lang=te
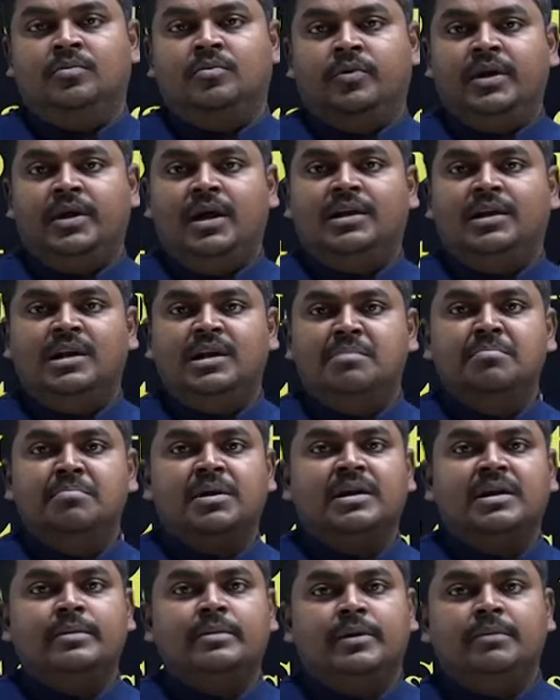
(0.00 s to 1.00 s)
ఓకే ఆ
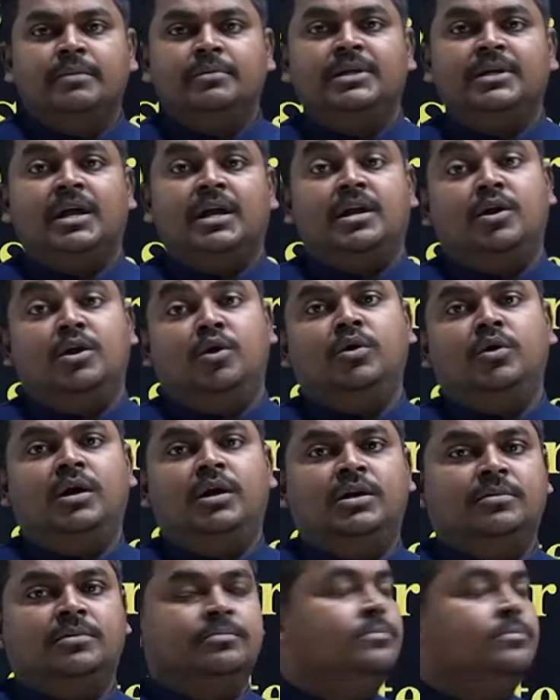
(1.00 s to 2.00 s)
నంబర్ని మనం అవుట్
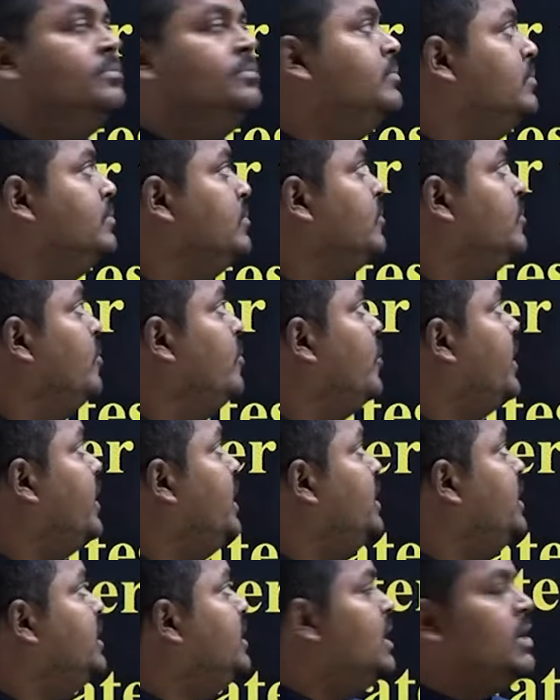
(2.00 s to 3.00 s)
అంటాం
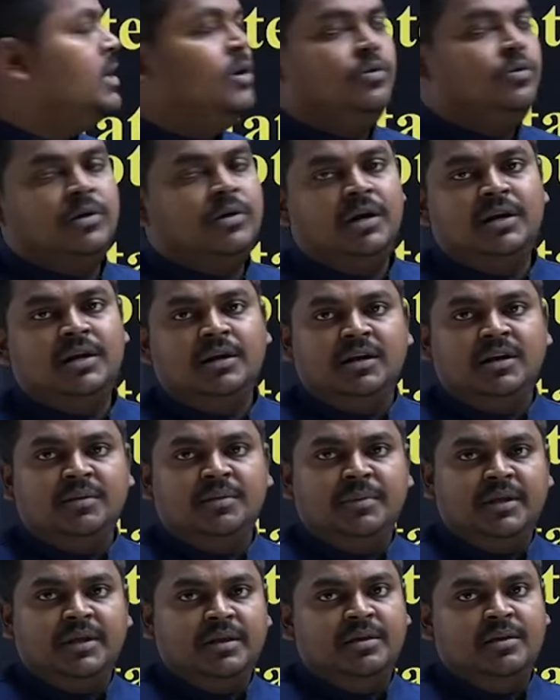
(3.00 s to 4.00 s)
ఓకే అవుట్ అంటే ఇక్కడ
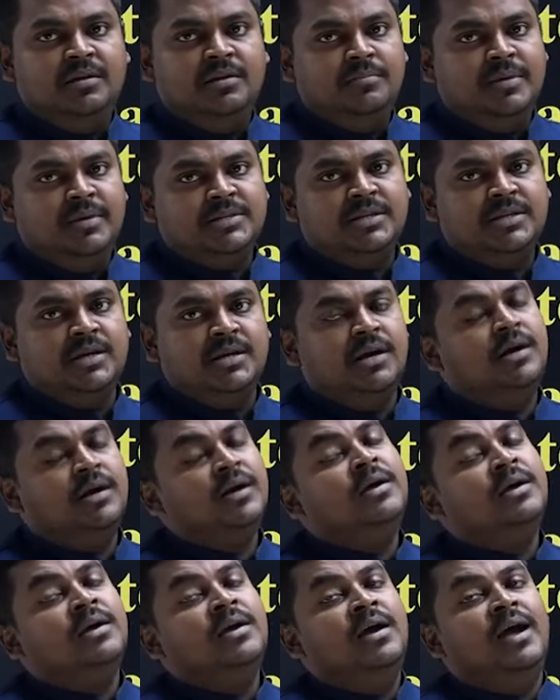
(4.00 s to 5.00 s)
మనకి బేసిక్గా
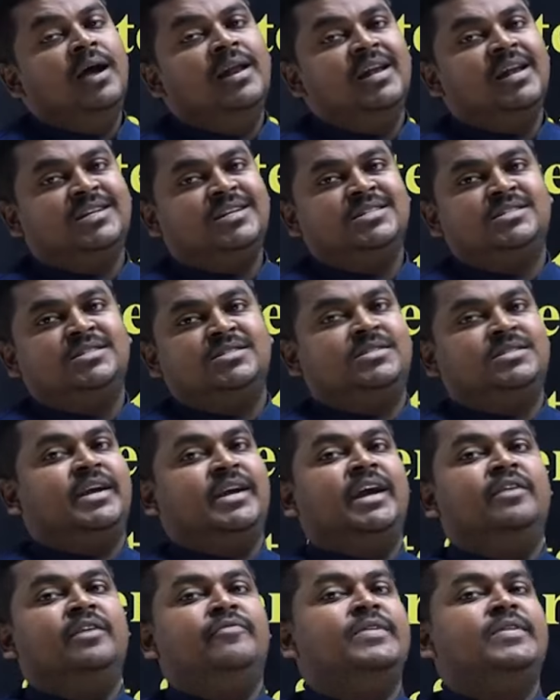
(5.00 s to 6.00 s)
ఎలక్షన్
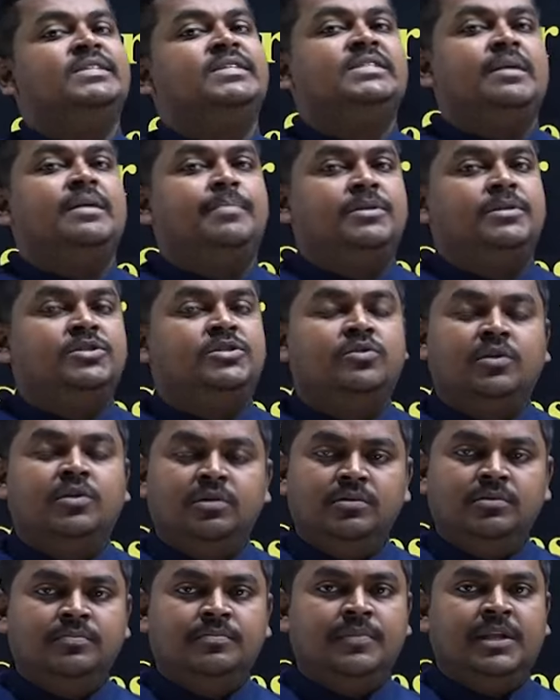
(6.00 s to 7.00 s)
సెకండ్ ఫేజ్
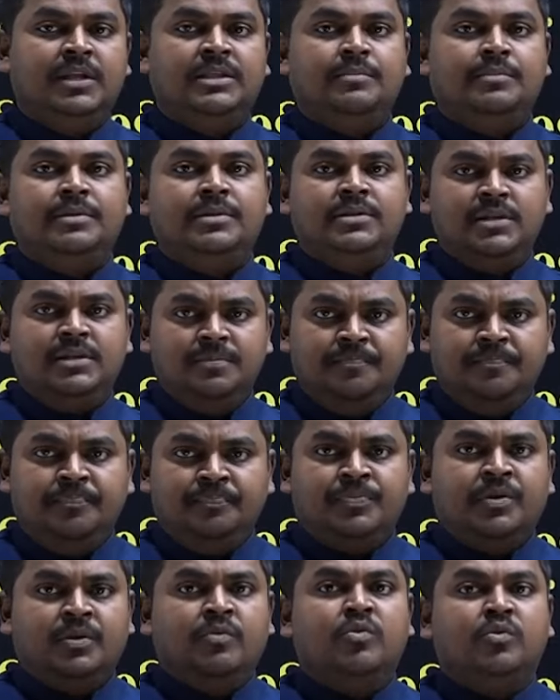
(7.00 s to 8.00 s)
నేపథ్యంలో ఎంతమంది
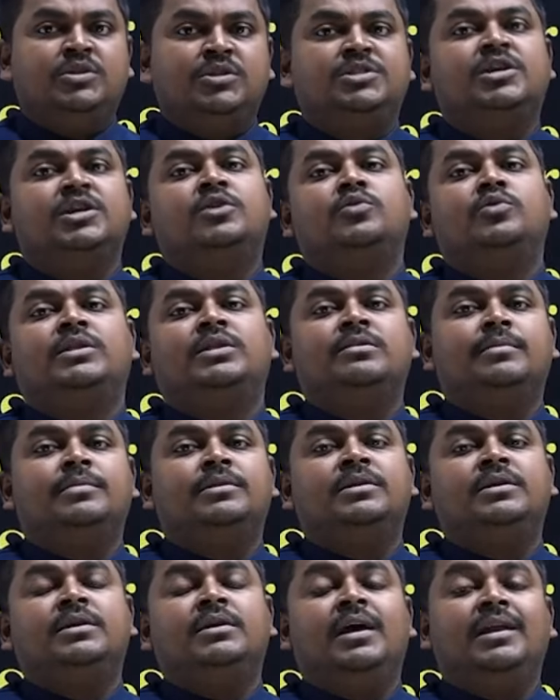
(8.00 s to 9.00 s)
వచ్చారు
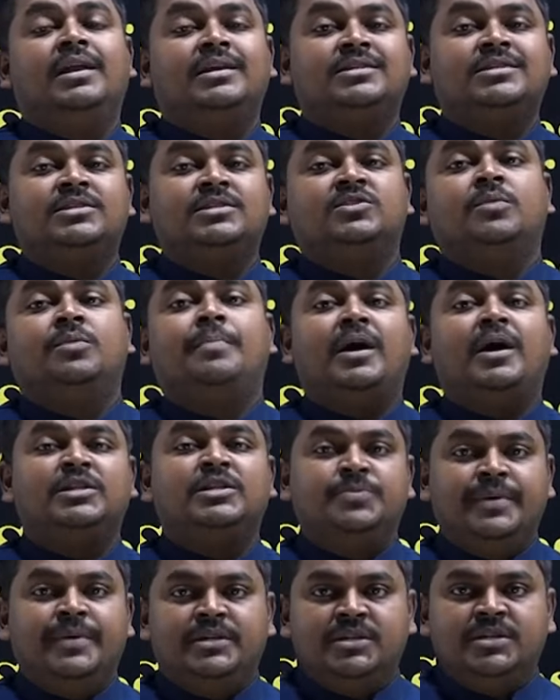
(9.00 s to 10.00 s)
ఎంతమంది ఎలక్షన్స్లో
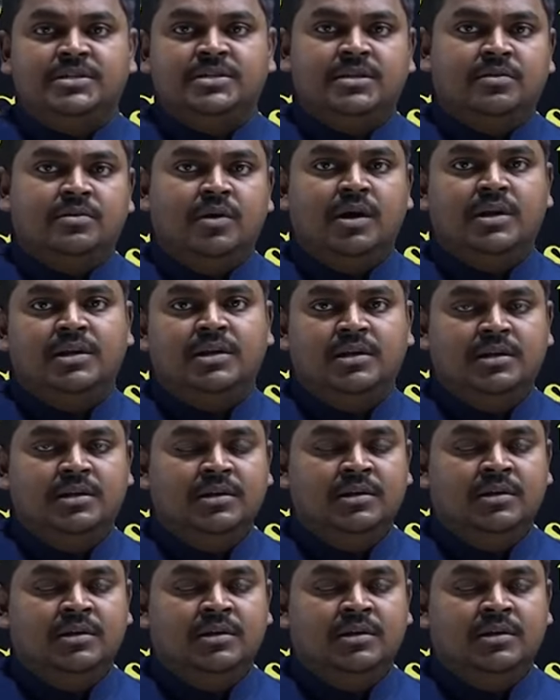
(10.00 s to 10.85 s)
పార్టిసిపేట్ చేశారు అనే